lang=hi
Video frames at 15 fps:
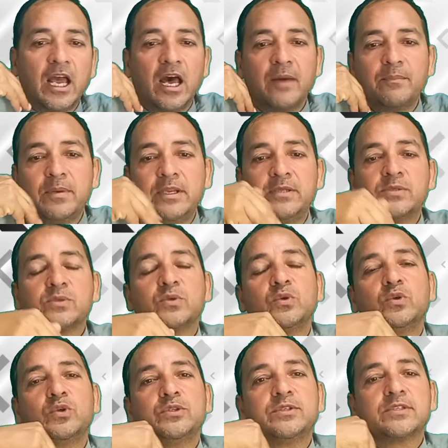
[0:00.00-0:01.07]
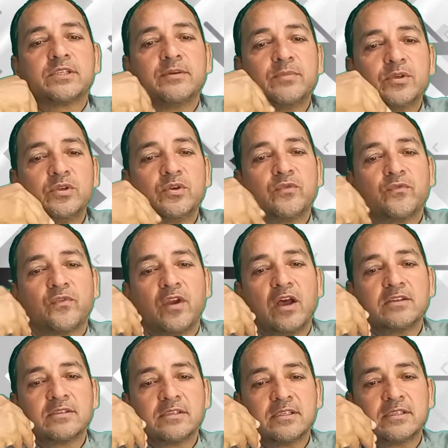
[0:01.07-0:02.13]
अपनी सोच समझ और
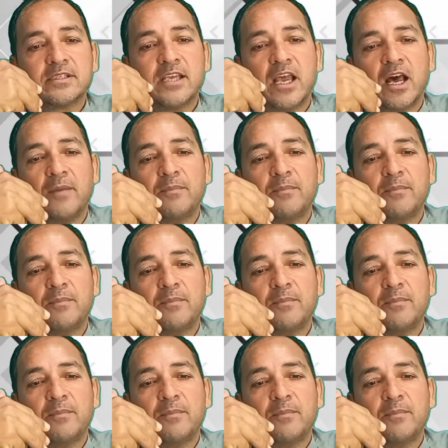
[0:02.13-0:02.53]
फरासत से